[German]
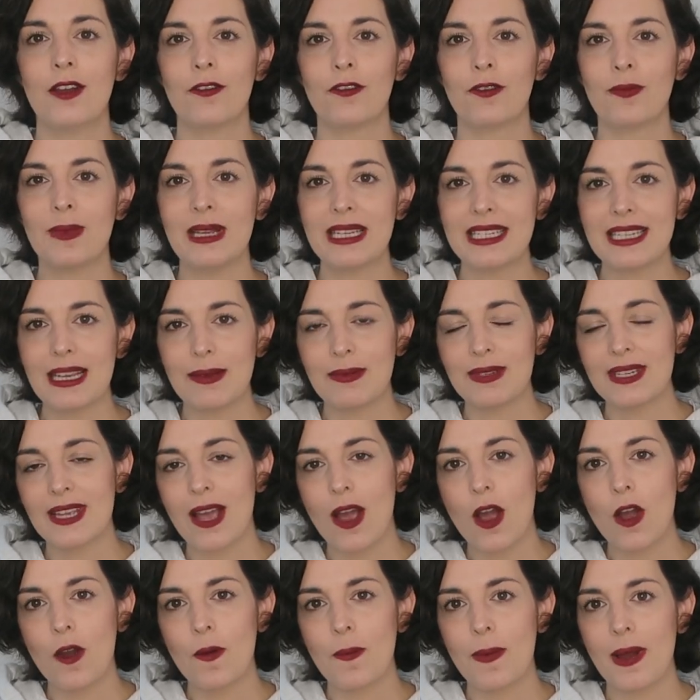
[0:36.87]
Für mich habe
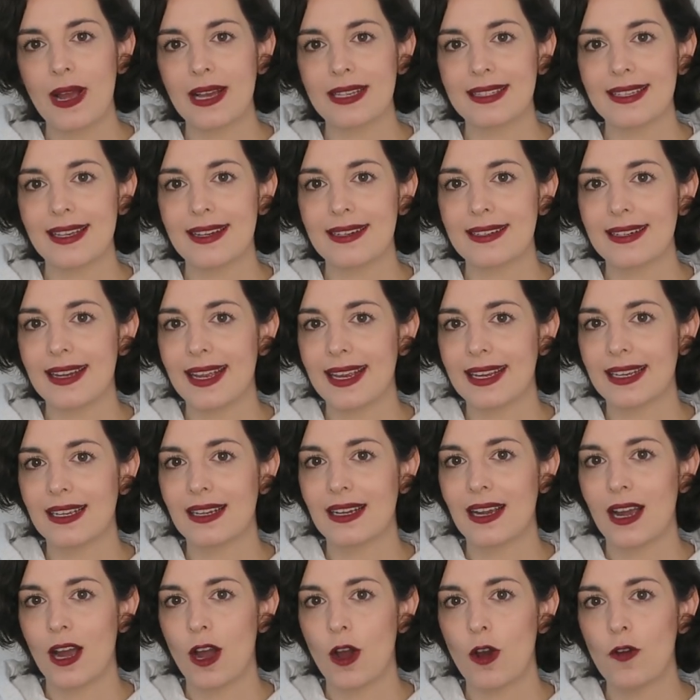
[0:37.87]
ich auch ein paar Sachen
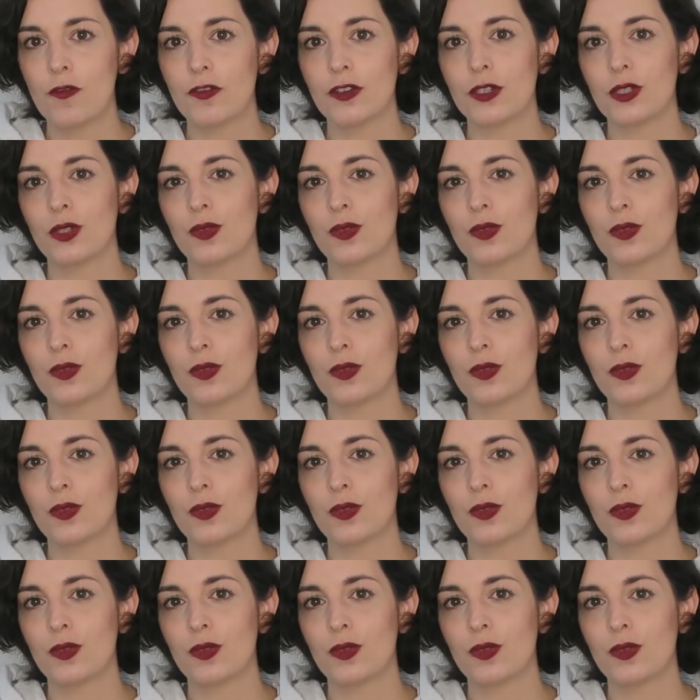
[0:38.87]
eingekauft,